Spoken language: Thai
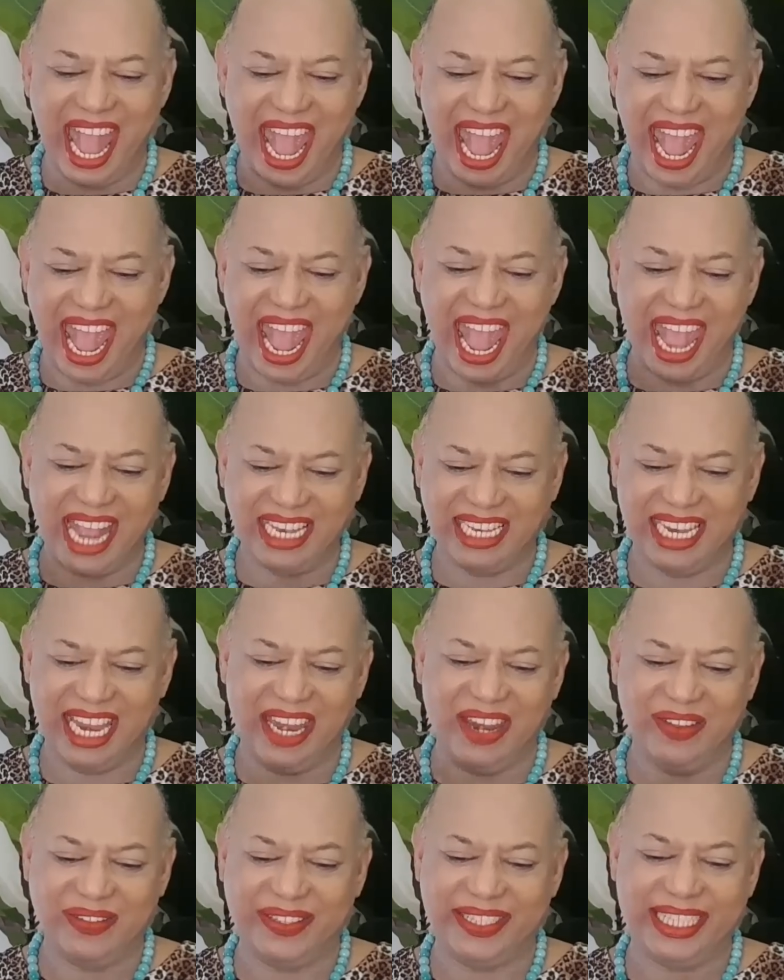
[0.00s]
คะไหน
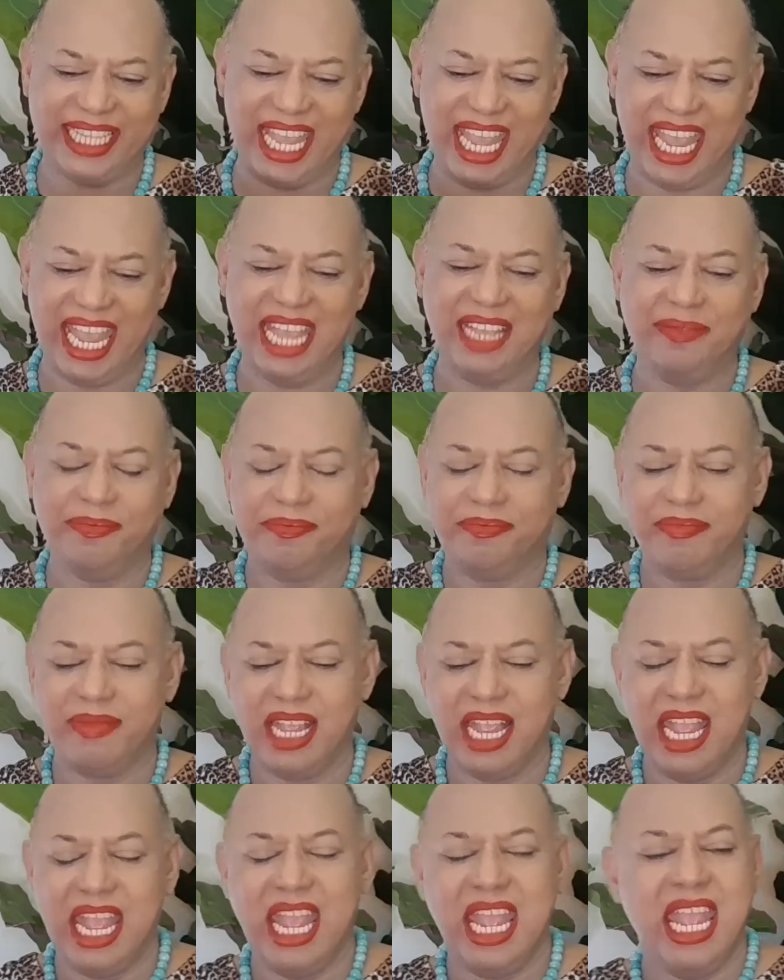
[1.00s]
ดูซิ
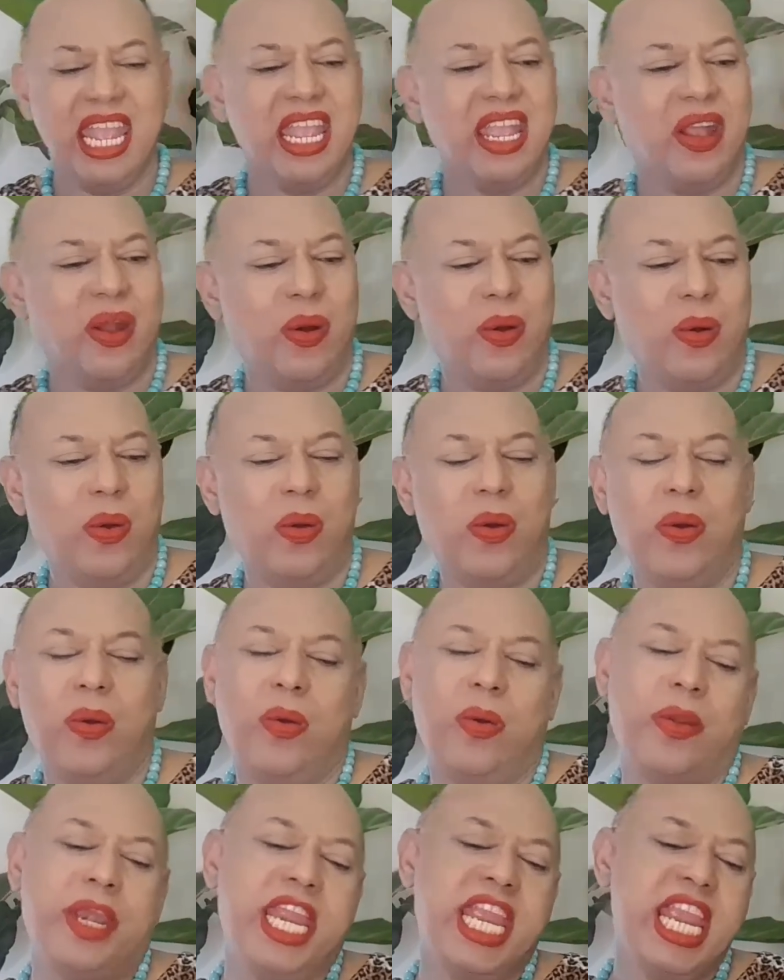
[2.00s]
โอ้โห
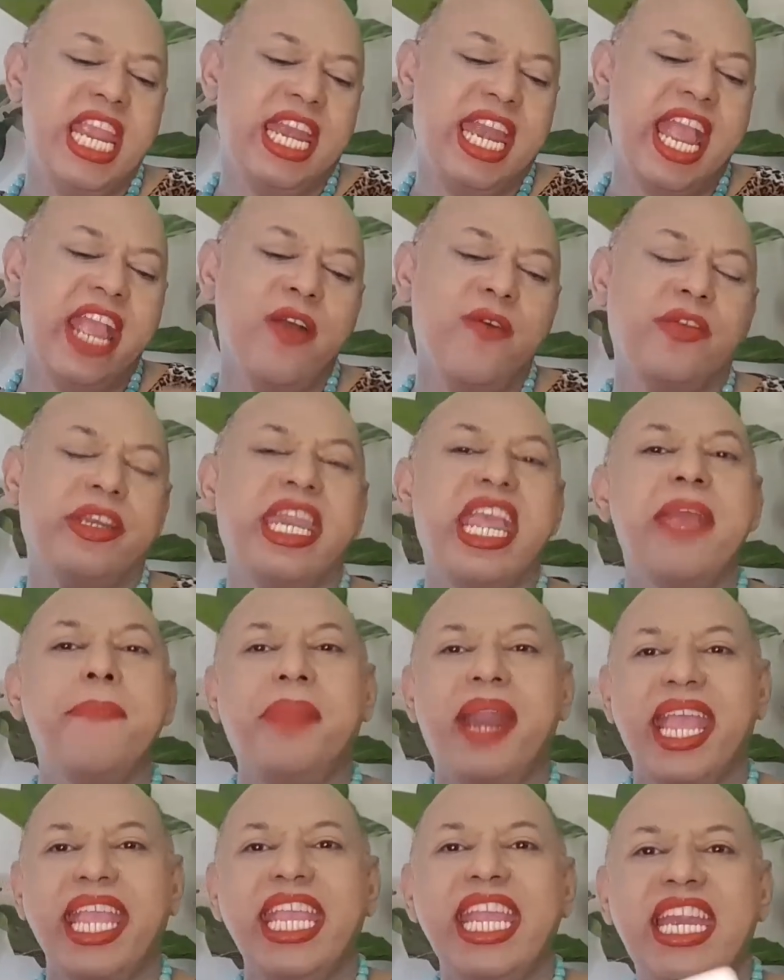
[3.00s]
นี่ได้องค์เทพ
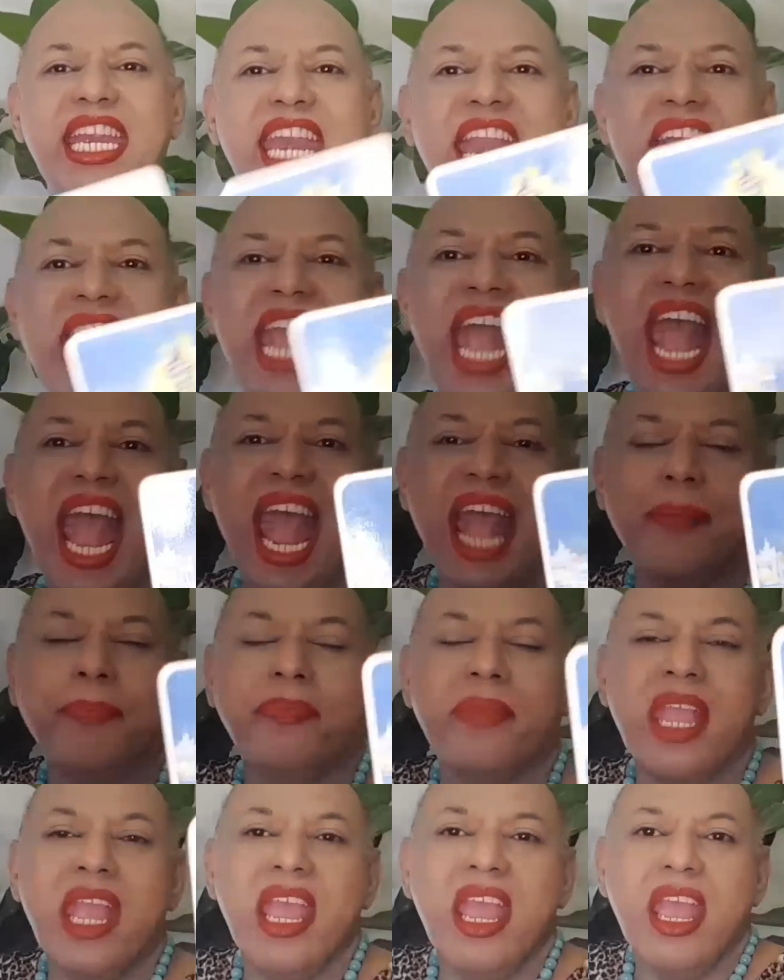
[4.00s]
พระอินทร์นะคะ
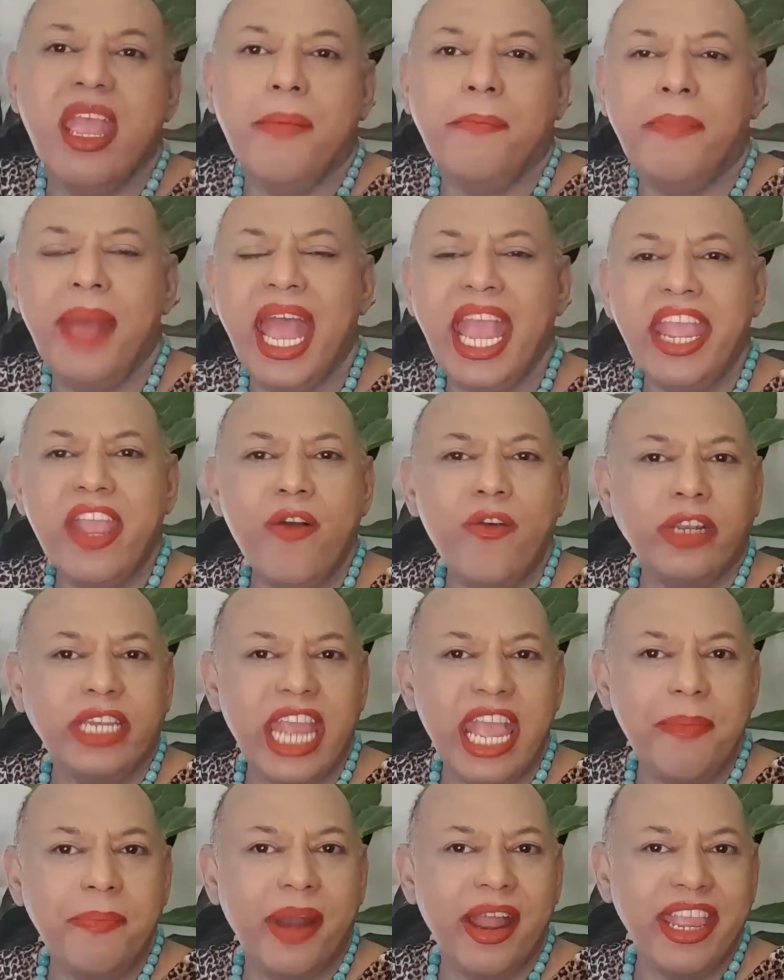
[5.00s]
ไพ่องค์
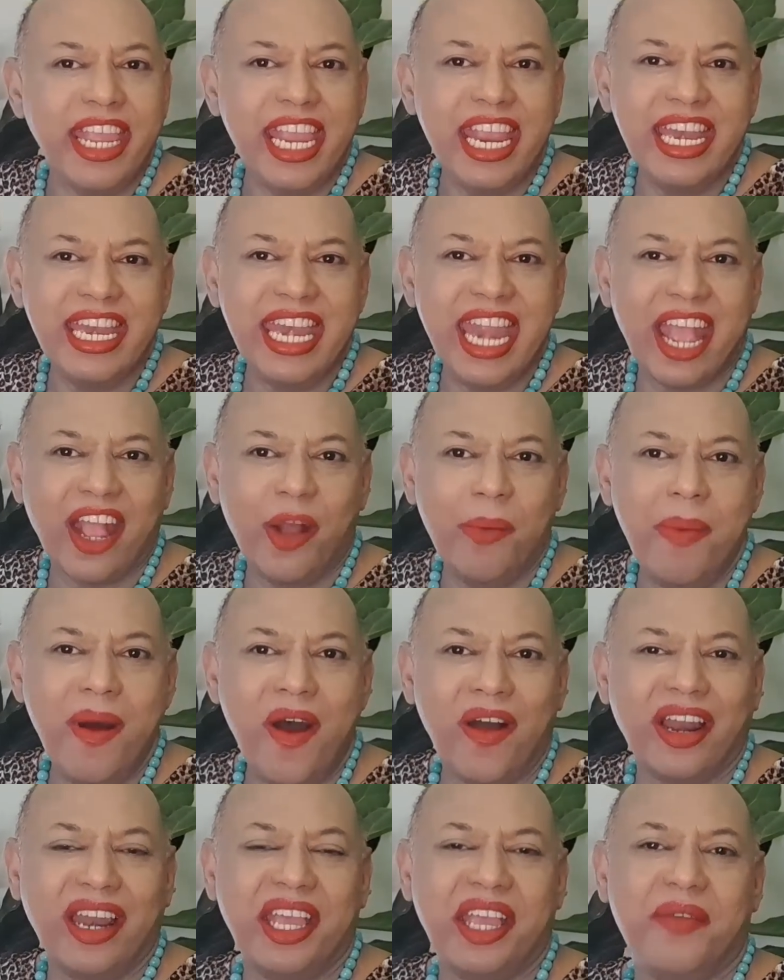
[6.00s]
เทพพระอินทร์เนี่ยเขาบ
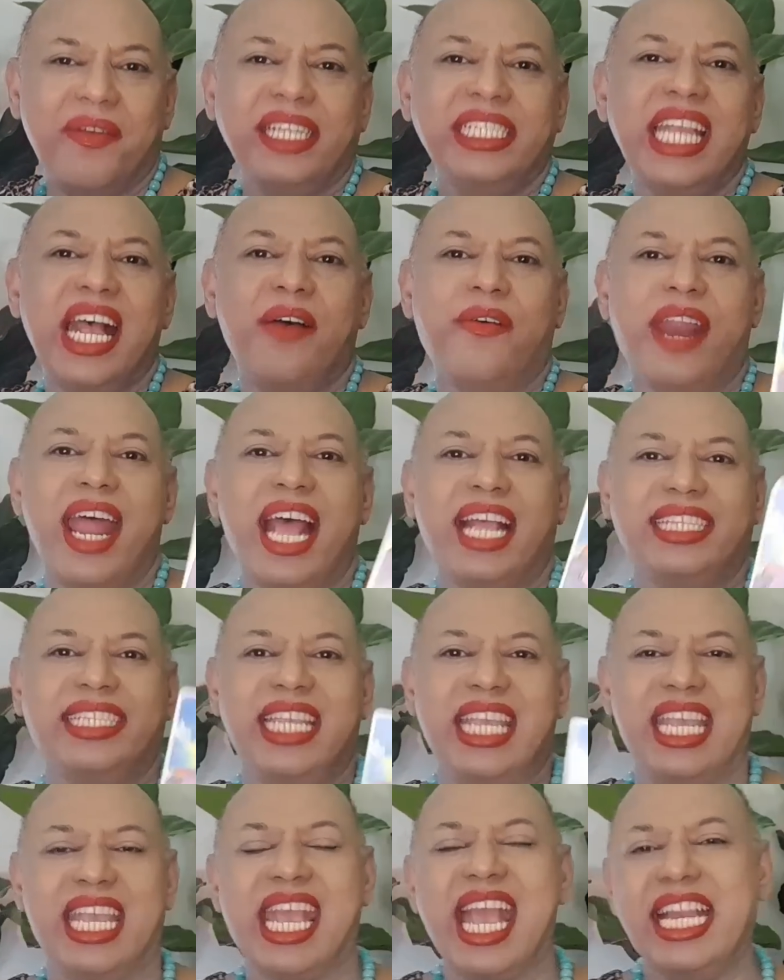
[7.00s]
อกเลยว่าชาวรา
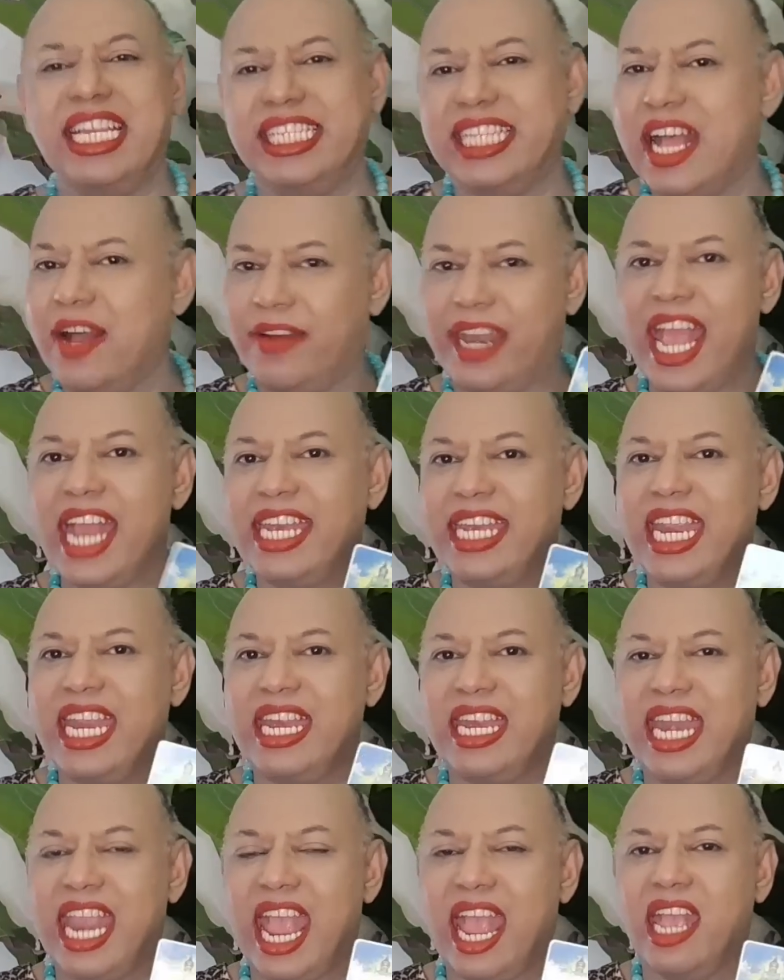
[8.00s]
ศีกันชาวธาตุดิน
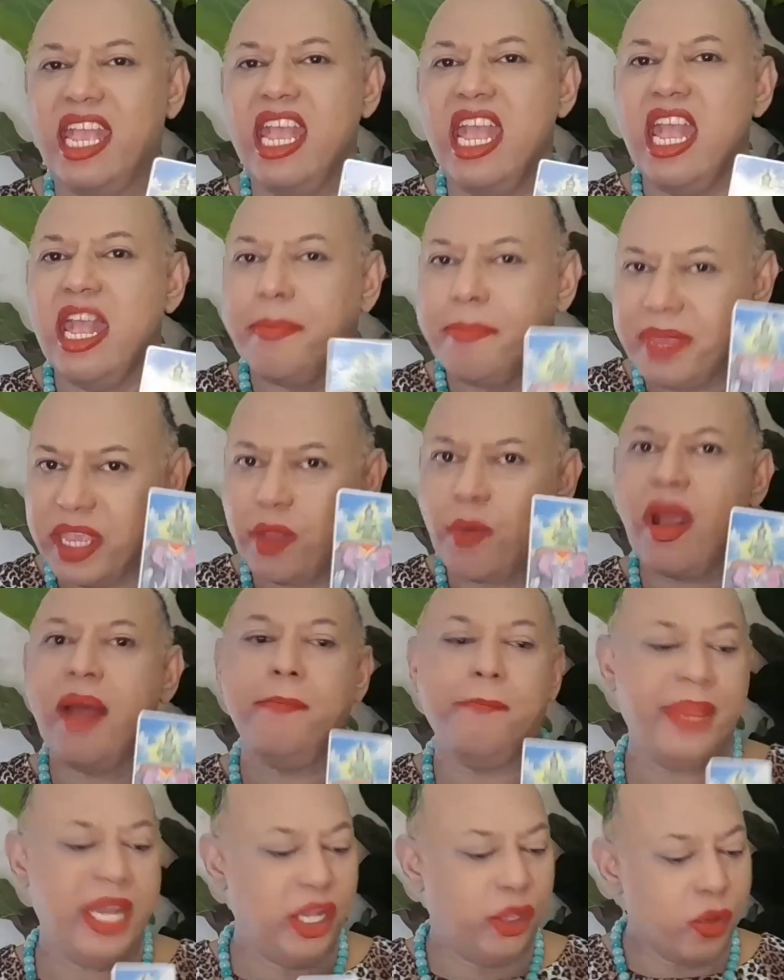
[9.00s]
เนี่ยมีความ
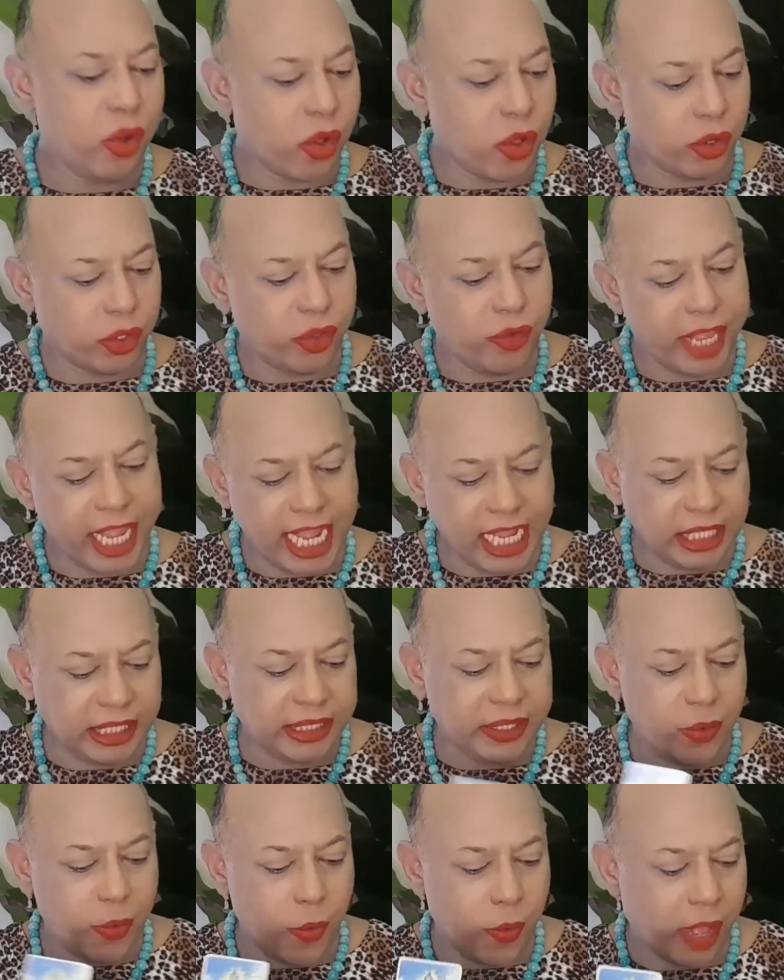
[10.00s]
เป็นตัวของตัวเอง
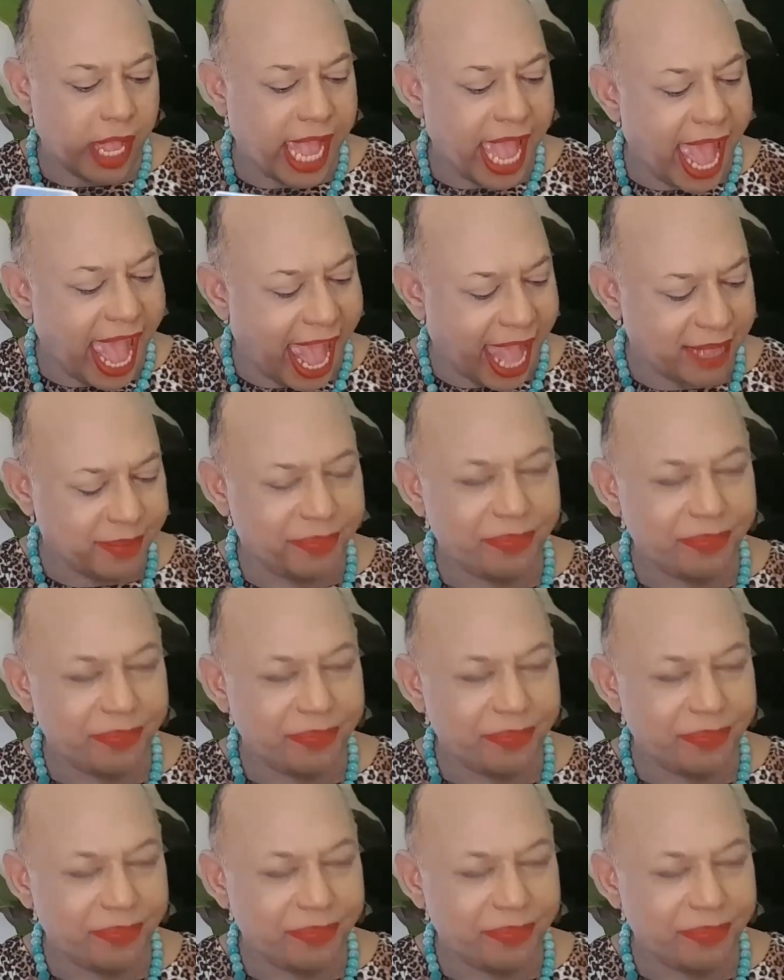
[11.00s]
สูงค่ะ